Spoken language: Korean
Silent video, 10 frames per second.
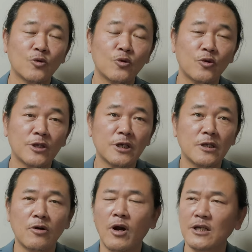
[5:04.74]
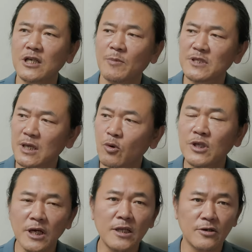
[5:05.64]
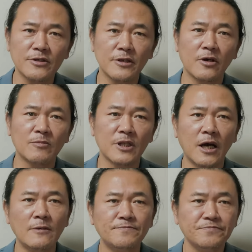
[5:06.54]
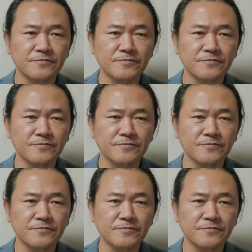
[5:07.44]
조국교서 제가 6월까지 아마 세 권인가 읽었을 겁니다.